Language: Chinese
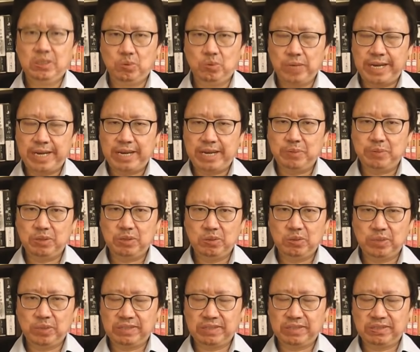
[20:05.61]
五眼联盟
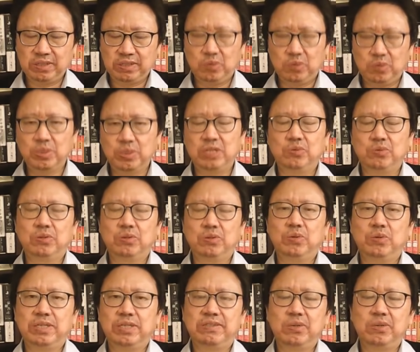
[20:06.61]
或者是国际
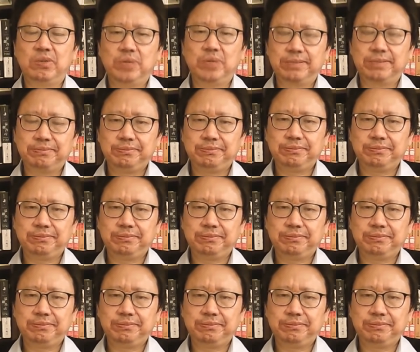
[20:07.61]
国际社会。